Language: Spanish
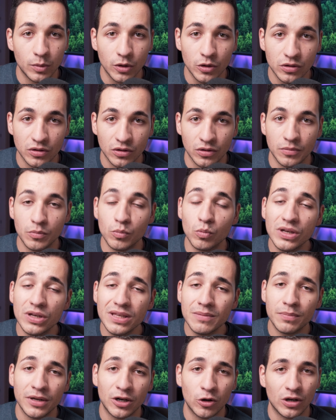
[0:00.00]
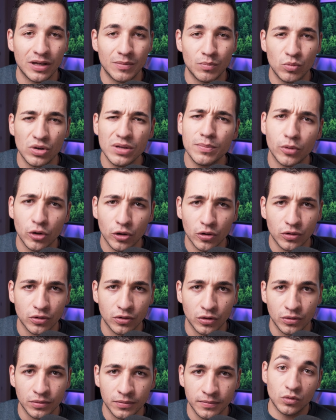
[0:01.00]
pronto, muy pero que muy
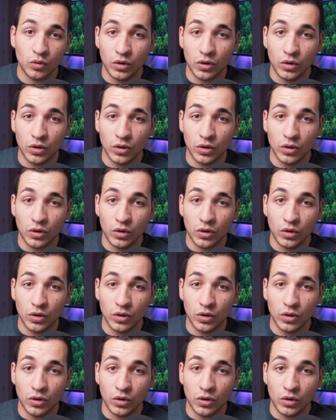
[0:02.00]
pronto.